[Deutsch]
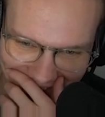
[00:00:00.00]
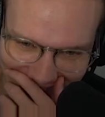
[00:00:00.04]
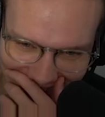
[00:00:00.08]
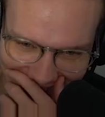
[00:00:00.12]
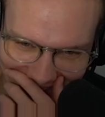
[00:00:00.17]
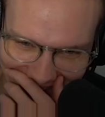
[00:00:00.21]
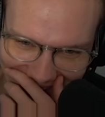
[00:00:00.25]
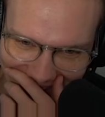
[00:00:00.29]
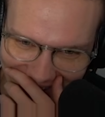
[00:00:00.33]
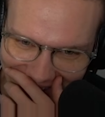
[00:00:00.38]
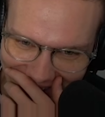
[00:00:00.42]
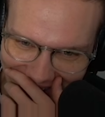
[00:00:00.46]

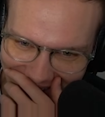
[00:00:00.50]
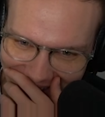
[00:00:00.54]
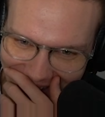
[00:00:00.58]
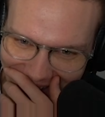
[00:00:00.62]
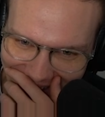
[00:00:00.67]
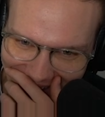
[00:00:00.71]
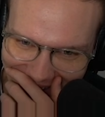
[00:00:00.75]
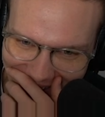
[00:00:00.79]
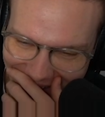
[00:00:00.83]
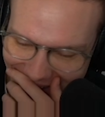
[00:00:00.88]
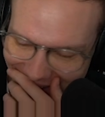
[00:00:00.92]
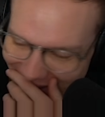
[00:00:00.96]
sind.
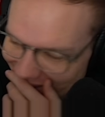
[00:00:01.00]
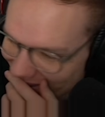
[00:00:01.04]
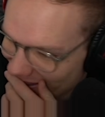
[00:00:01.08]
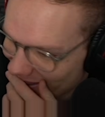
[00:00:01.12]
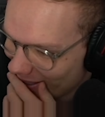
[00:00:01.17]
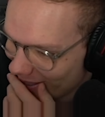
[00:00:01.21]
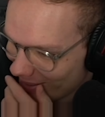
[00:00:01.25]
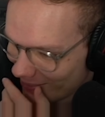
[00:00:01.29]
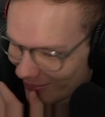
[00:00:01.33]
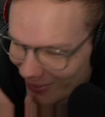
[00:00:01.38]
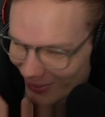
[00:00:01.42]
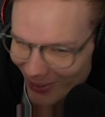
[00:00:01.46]

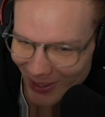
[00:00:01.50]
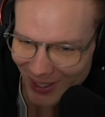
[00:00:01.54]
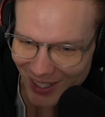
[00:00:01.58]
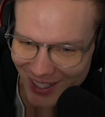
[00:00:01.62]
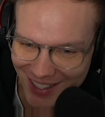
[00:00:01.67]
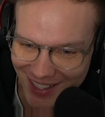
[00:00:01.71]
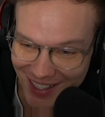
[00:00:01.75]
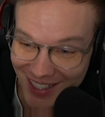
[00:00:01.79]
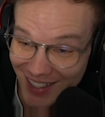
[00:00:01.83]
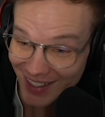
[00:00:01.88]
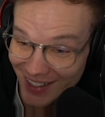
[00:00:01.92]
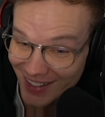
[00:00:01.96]
Oder
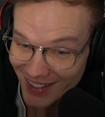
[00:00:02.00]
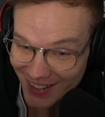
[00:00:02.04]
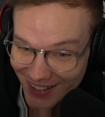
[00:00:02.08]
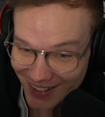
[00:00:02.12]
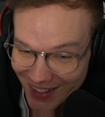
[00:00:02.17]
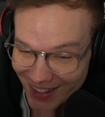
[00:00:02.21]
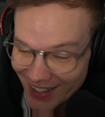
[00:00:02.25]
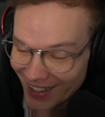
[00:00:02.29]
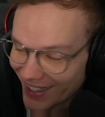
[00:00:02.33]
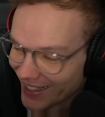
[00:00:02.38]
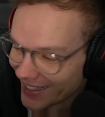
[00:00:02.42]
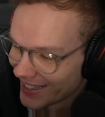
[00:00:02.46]
sie,
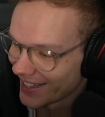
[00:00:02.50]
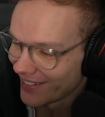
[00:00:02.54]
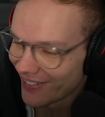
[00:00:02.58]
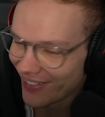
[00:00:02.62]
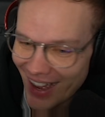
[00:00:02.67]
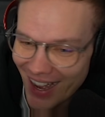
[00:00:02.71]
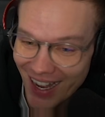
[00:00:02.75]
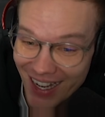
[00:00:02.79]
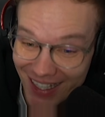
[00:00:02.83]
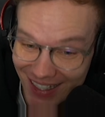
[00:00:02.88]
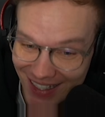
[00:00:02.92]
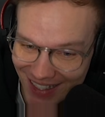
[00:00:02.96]
der
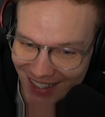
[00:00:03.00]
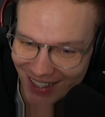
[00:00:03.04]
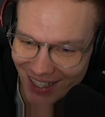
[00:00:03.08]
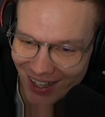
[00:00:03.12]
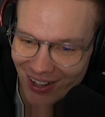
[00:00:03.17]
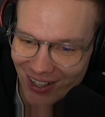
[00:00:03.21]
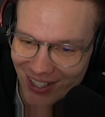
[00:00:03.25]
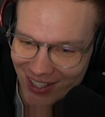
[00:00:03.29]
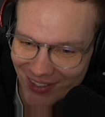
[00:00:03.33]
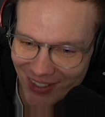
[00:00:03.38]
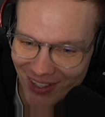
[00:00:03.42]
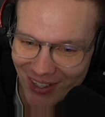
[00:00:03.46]
Wagen sieht
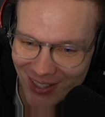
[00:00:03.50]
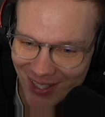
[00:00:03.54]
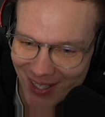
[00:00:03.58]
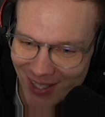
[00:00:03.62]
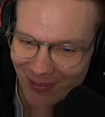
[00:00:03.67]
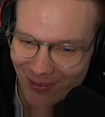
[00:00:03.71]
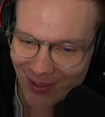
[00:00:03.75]
aus wie aus einem